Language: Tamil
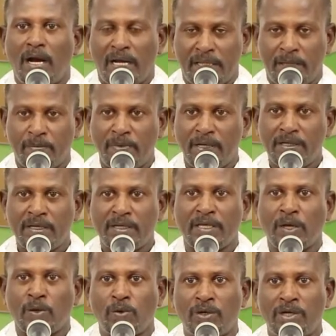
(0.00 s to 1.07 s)
அந்த
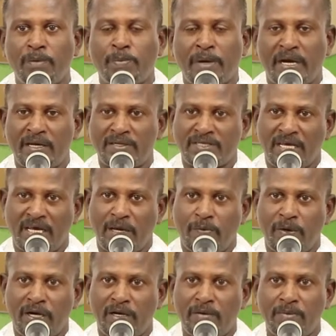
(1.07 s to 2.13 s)
மிருத்தை கொண்டு பேழை செய்ய
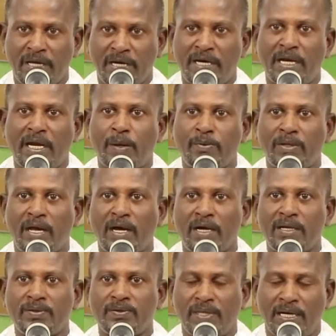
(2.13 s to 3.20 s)
வேண்டும்
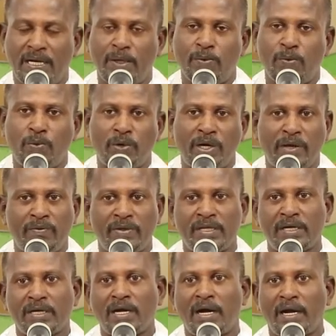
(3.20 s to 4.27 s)
இரண்டாவதாக திரு
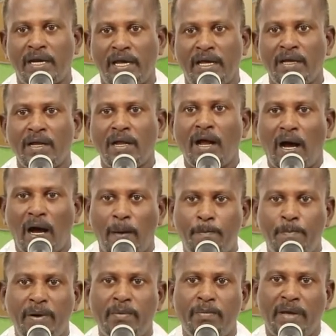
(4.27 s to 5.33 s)
உடைவதற்கான
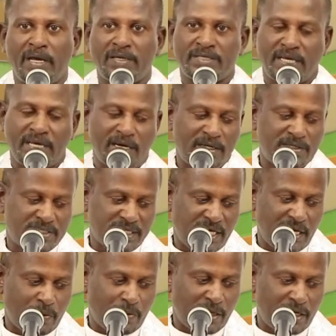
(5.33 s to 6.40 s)
அப்ப மேசைகள்
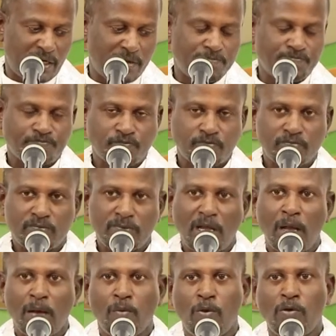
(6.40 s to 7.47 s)
செய்ய வேண்டும்
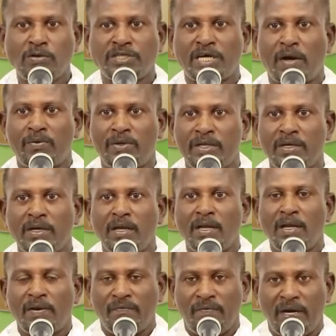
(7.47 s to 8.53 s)
மூன்றாவது
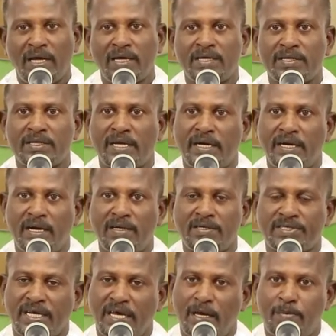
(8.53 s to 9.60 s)
விளக்கு
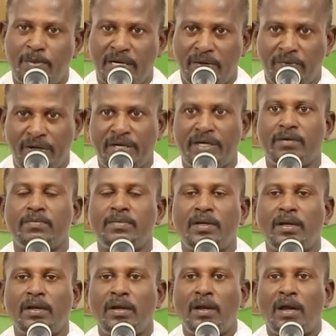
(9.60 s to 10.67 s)
தண்டுகள் செய்யப்பட வேண்டும்
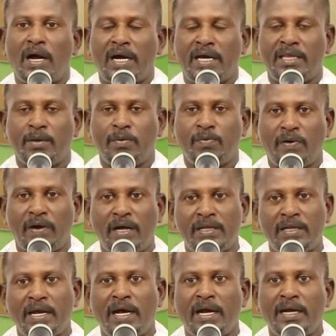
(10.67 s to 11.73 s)
ஆக இந்த
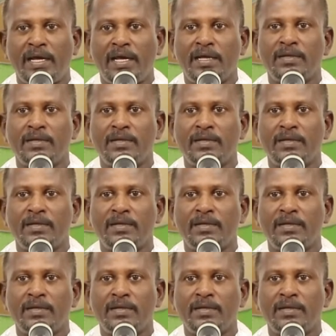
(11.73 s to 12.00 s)
மாதிரியான